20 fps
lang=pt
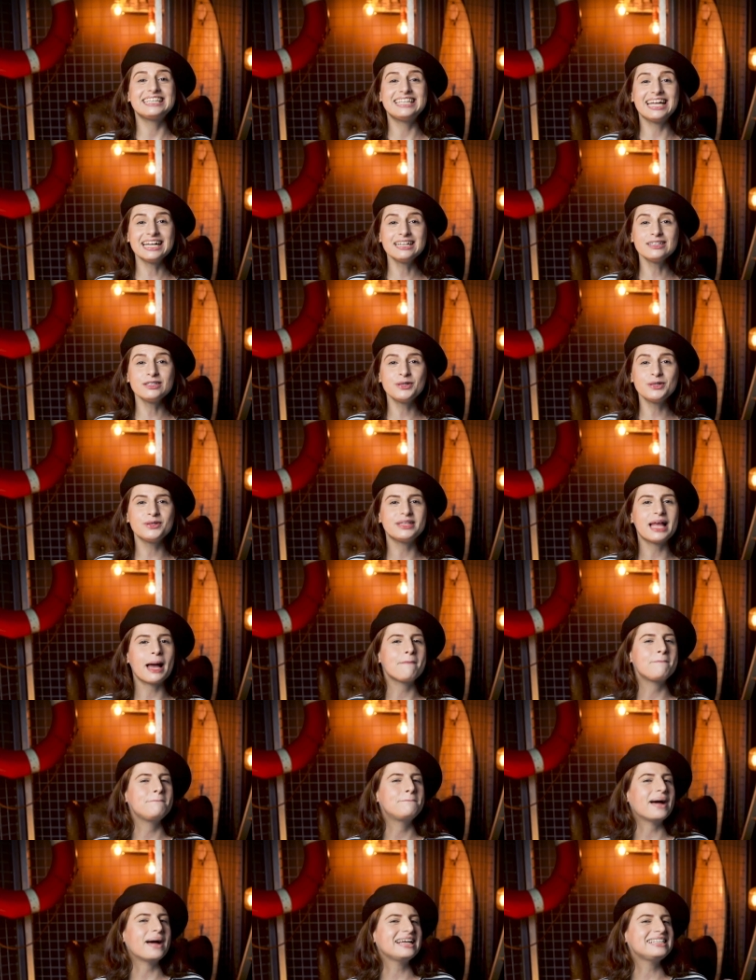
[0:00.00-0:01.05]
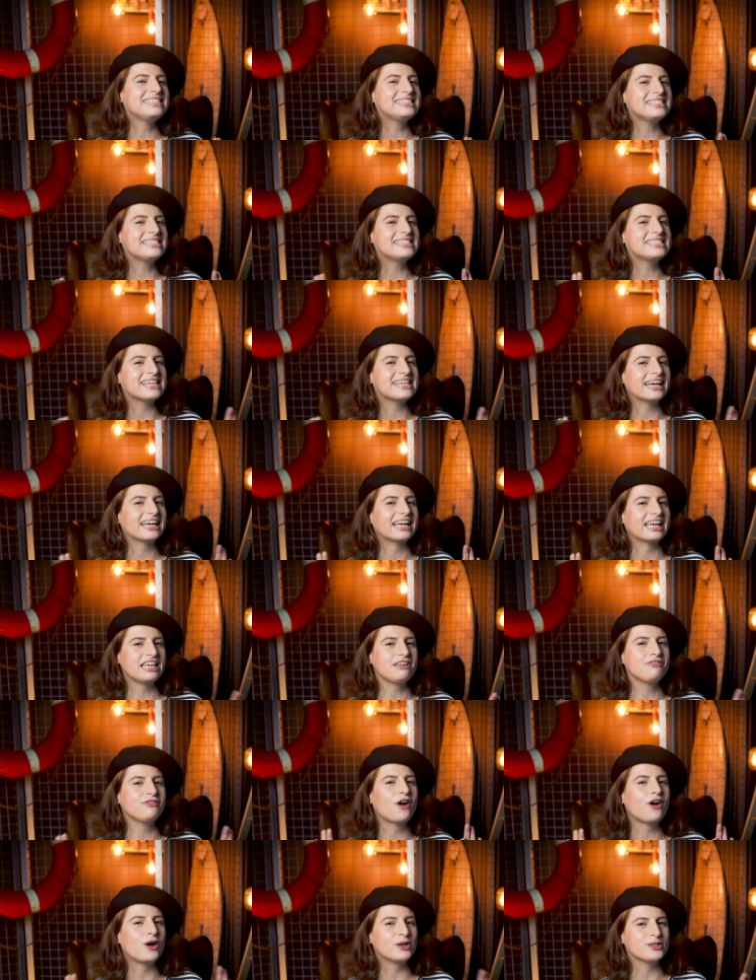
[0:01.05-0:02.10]
Dentro da pâtisserie
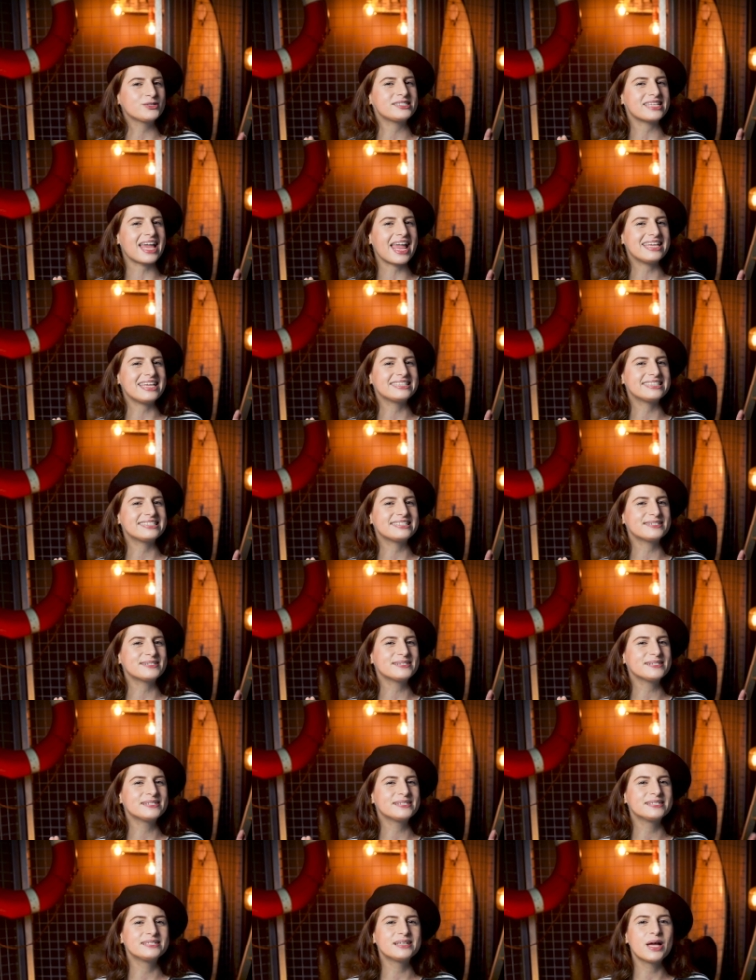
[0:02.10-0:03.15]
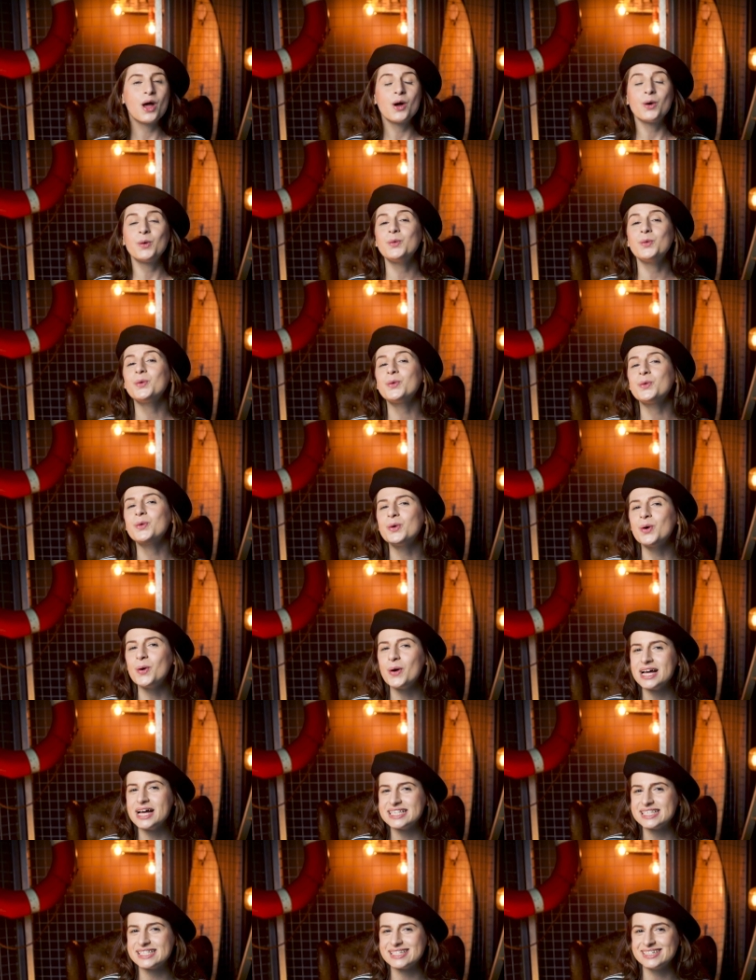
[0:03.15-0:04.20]
française, o
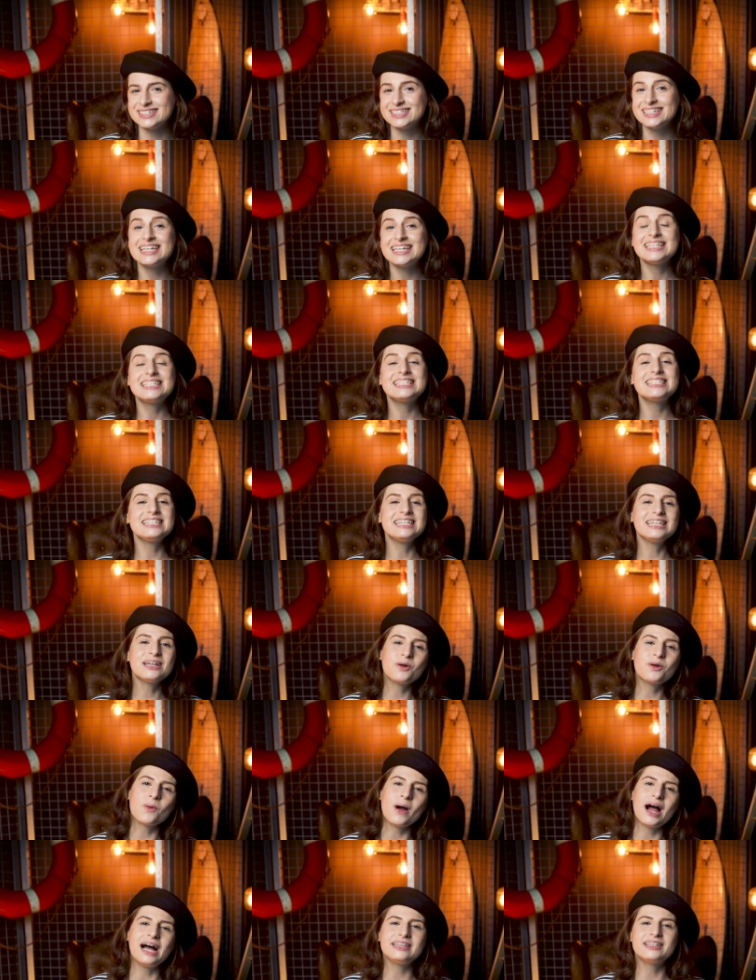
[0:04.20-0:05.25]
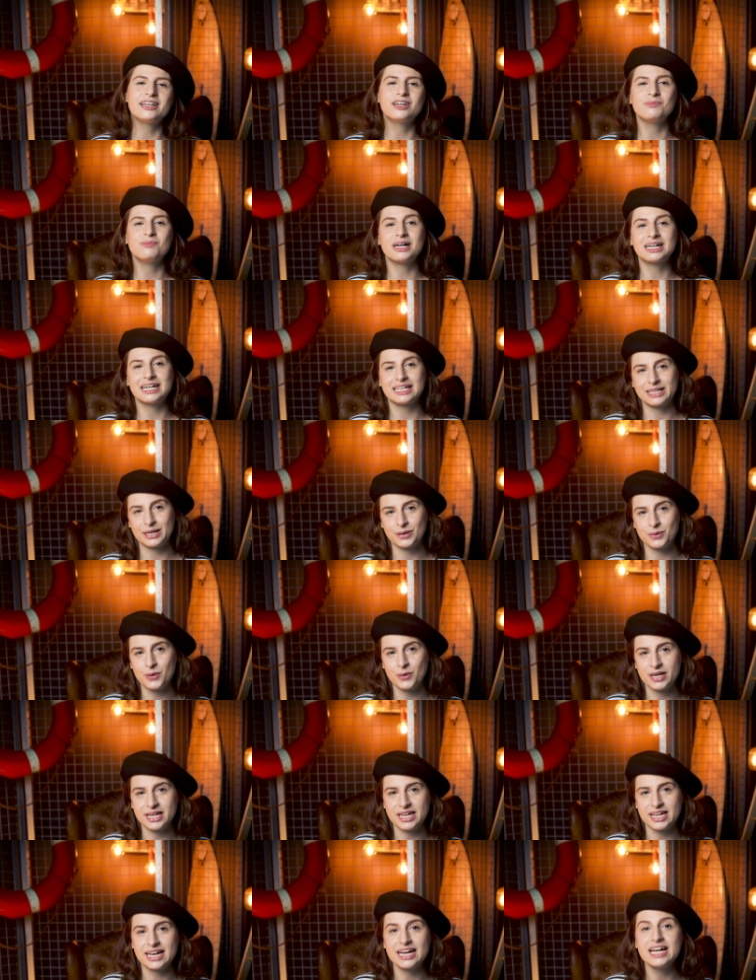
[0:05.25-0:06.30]
croissant se enquadra numa
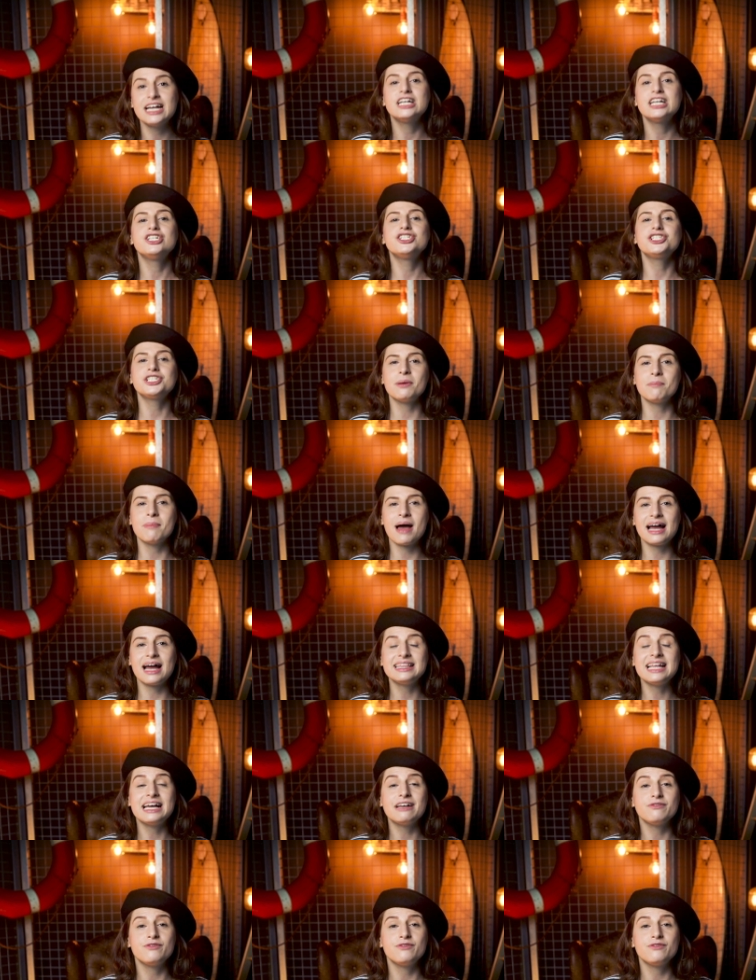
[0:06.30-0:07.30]
categoria chamada